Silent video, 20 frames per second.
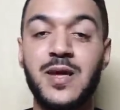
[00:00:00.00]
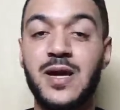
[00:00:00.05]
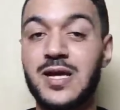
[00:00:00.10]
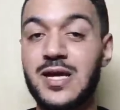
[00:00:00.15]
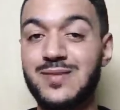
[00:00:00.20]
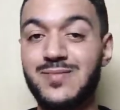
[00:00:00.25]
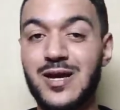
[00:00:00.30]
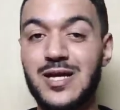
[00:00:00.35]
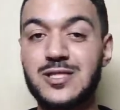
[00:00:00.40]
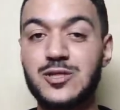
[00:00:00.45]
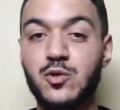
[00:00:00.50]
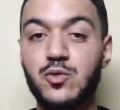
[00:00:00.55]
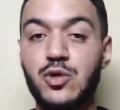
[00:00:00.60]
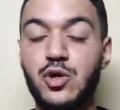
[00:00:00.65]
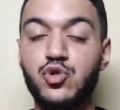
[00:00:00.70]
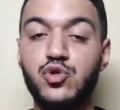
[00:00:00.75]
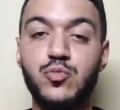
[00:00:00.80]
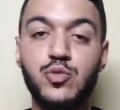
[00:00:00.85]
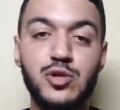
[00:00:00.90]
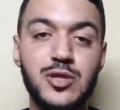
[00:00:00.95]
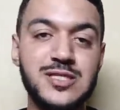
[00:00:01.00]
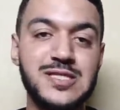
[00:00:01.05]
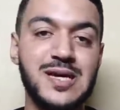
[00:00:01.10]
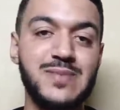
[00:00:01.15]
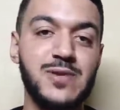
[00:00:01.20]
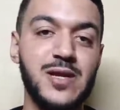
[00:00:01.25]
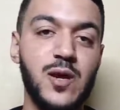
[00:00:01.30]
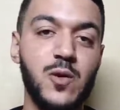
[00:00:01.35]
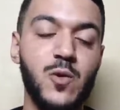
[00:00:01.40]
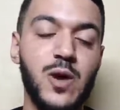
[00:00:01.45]
رياض محرز يكون عنده
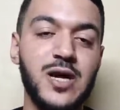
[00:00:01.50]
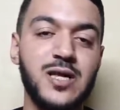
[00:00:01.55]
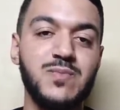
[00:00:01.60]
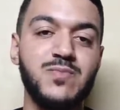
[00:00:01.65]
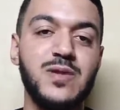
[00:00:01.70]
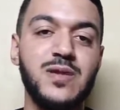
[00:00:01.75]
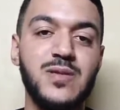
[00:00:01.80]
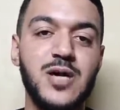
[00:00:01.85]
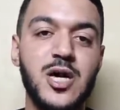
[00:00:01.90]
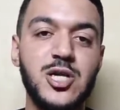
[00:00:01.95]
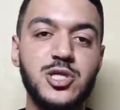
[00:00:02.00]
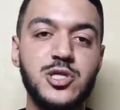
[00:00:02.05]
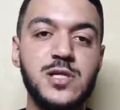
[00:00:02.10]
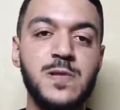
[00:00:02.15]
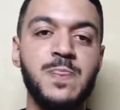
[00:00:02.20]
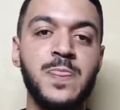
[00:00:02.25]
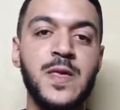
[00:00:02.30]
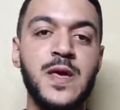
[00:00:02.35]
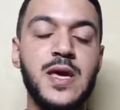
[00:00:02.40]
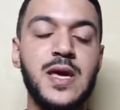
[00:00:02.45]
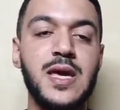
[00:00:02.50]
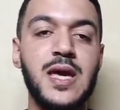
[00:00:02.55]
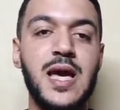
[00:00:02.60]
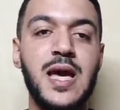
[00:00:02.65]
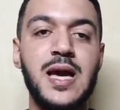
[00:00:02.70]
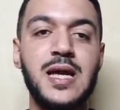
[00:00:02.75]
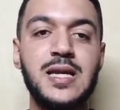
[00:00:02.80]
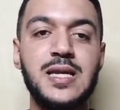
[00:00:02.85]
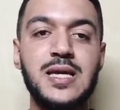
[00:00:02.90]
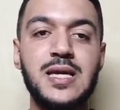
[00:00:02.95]
متسع من الوقت من أجل
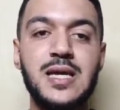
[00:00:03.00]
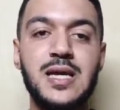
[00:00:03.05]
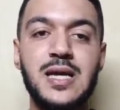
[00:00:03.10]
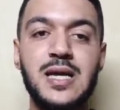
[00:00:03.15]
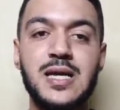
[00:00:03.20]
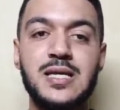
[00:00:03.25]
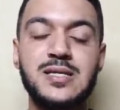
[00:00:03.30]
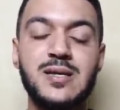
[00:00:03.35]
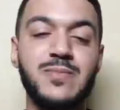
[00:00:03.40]
يعني آه،